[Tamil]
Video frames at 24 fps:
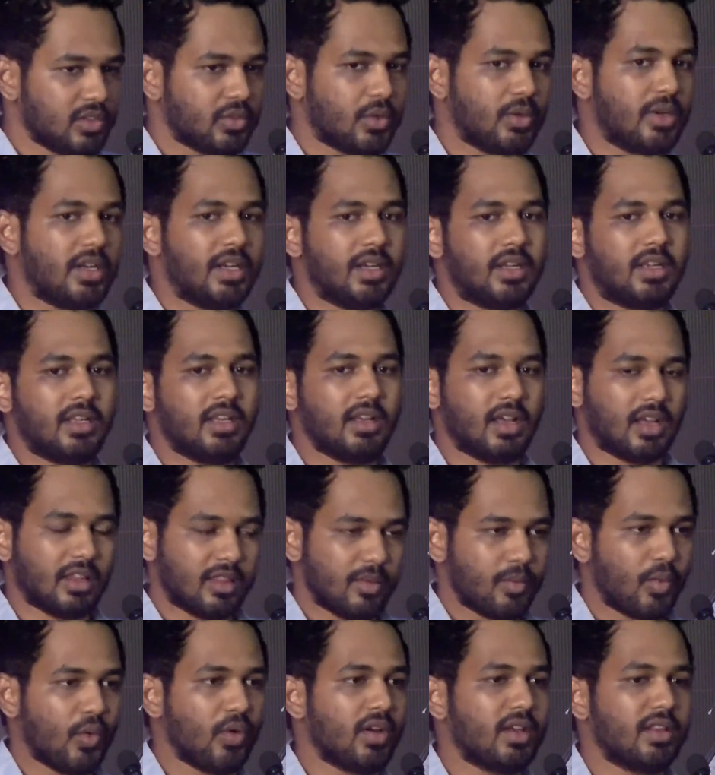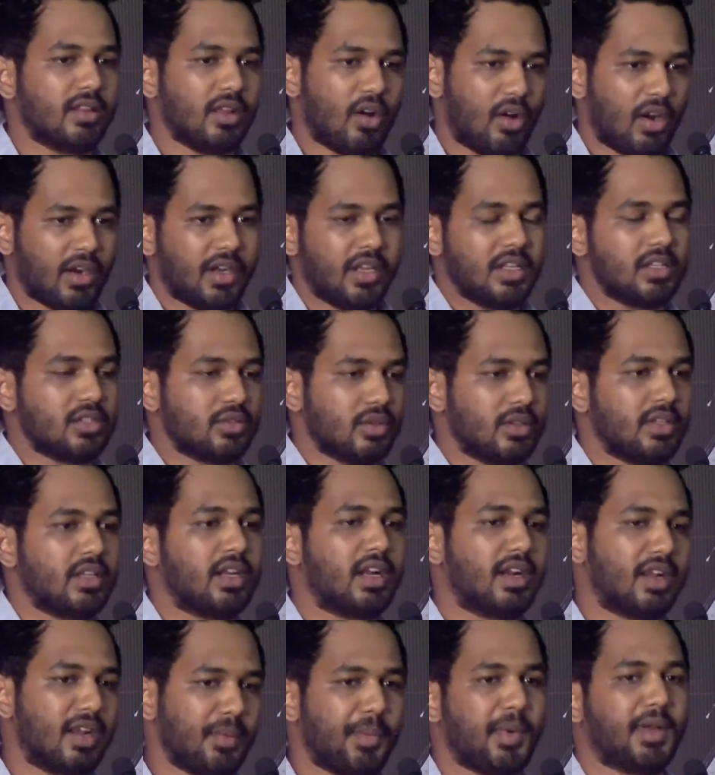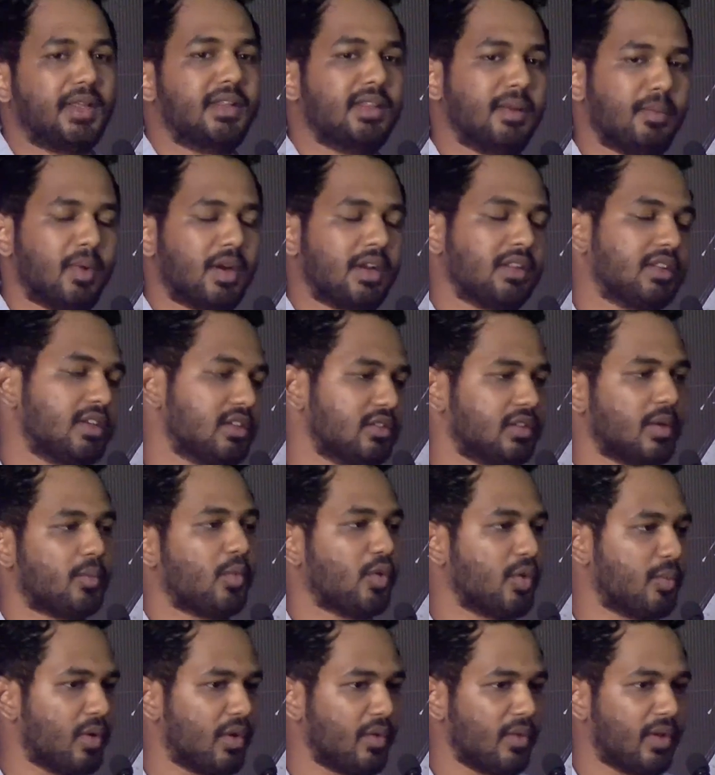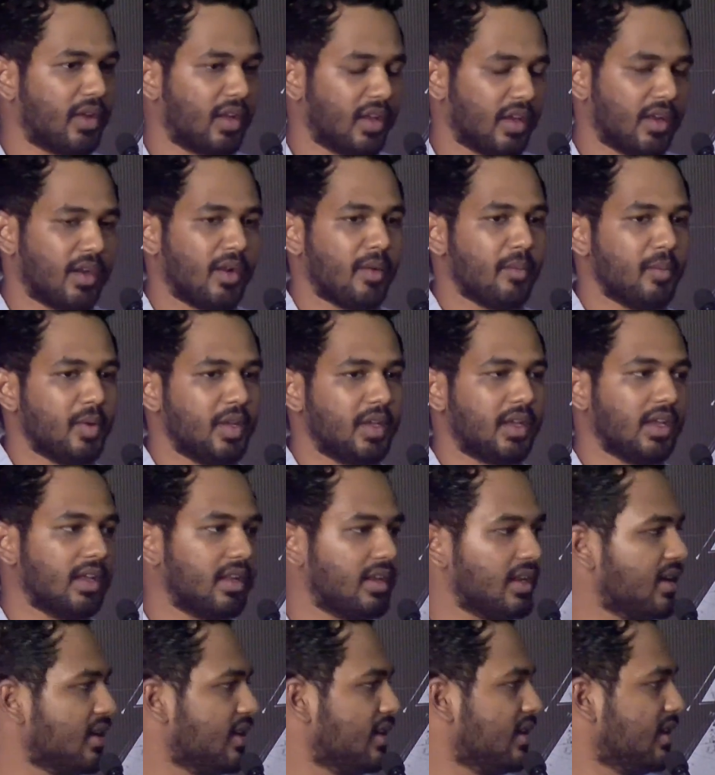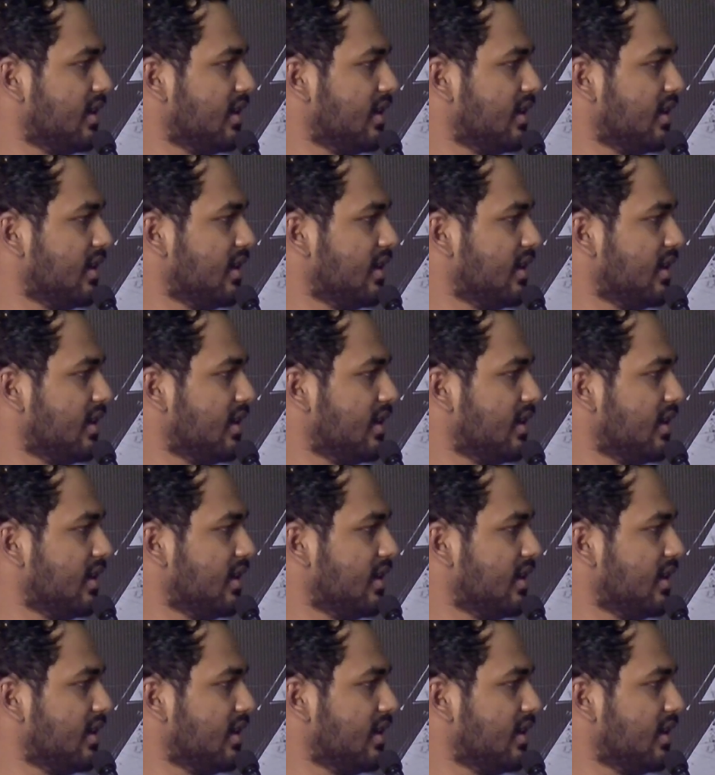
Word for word: சொல்லிட்டு அது போக இந்த ஆடியன்ஸ் வந்து கண்டிப்பாக இந்த படத்துக்கு சப்போர்ட் பண்ணுவீங்கிற நம்பிக்கையில்